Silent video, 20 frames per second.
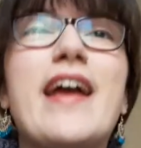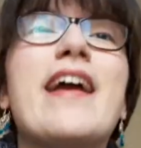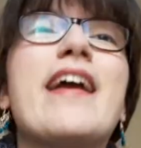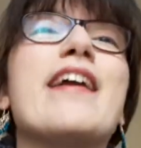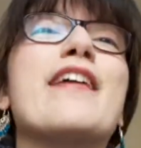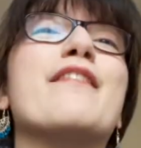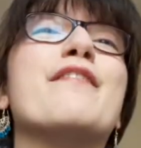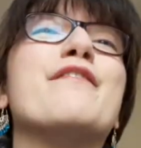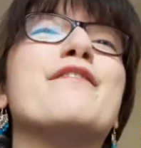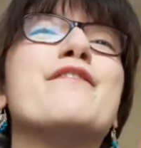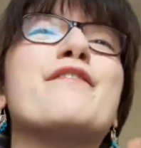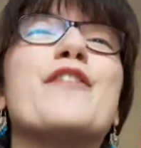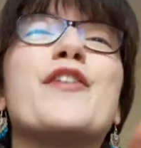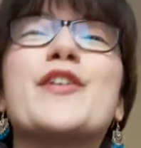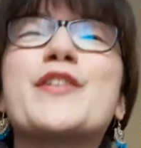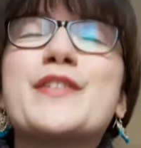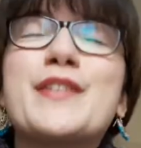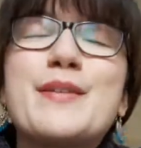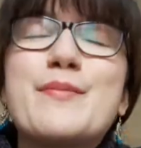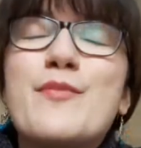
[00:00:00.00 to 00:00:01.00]
Et
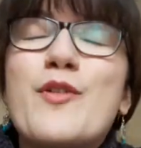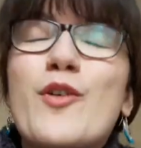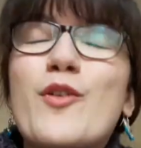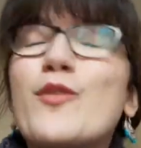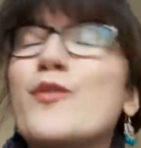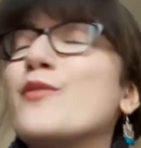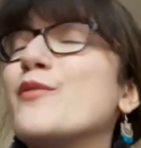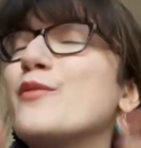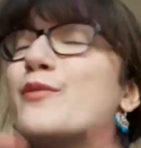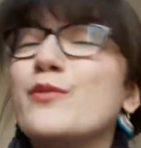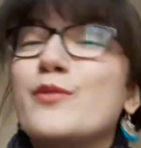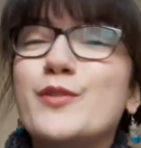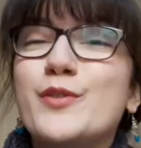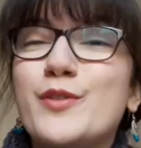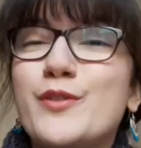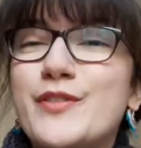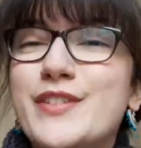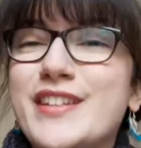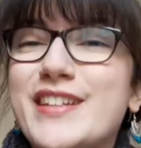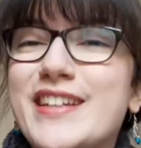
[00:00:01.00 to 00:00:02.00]
forcément, vous
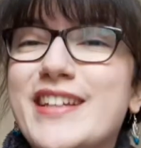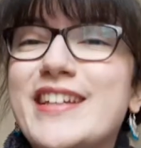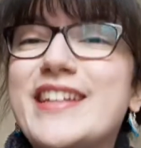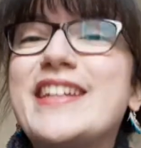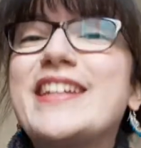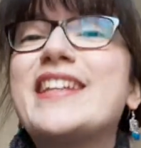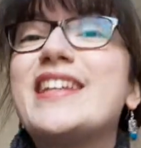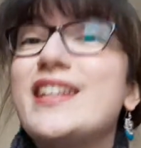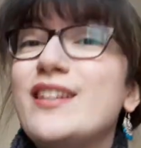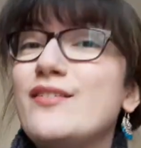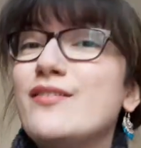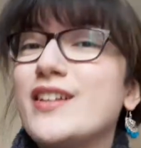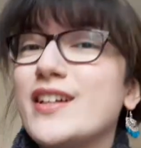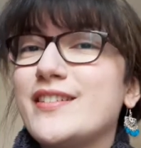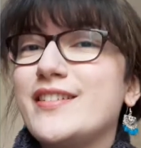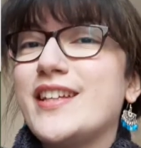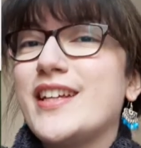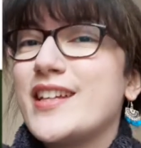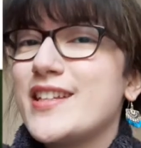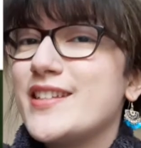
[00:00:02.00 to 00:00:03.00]
devinez qui va
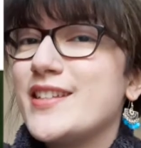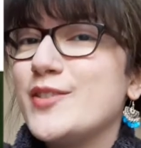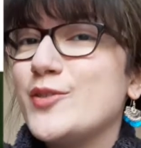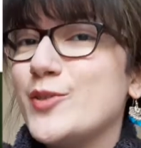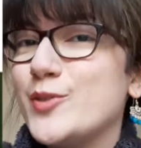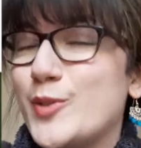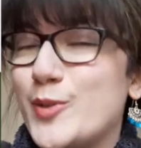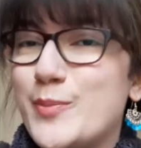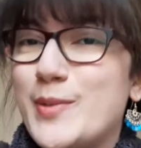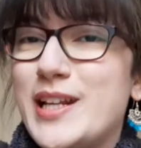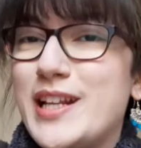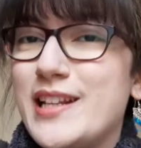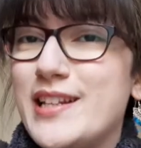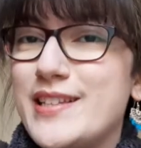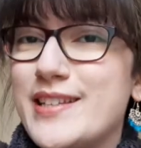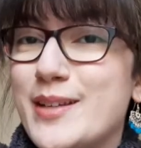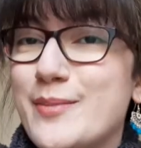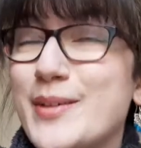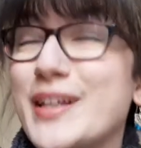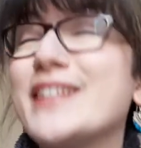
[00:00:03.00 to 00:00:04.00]
intéresser notre belle
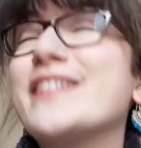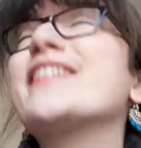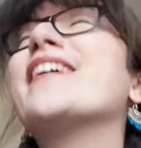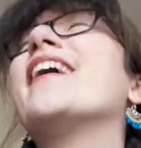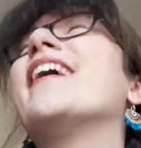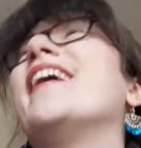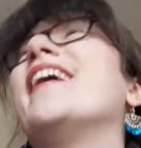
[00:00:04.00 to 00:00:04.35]
Elisabeth